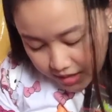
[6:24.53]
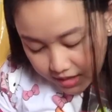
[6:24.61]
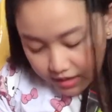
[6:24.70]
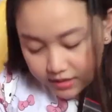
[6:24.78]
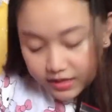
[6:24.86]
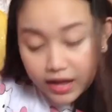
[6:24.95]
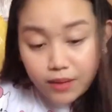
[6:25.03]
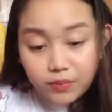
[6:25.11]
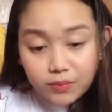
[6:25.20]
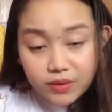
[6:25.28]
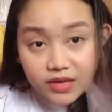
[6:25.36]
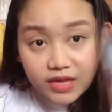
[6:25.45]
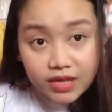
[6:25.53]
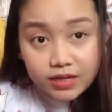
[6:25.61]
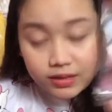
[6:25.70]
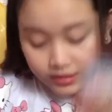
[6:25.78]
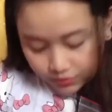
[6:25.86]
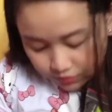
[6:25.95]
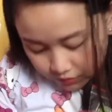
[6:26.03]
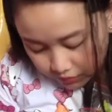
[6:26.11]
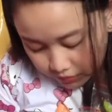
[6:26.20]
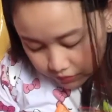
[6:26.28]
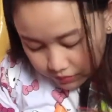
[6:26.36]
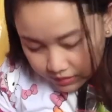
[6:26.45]
Ang dami. May candy. Oh,
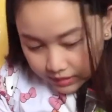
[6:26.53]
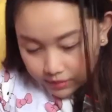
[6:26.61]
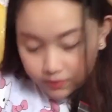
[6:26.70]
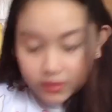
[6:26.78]
grabe.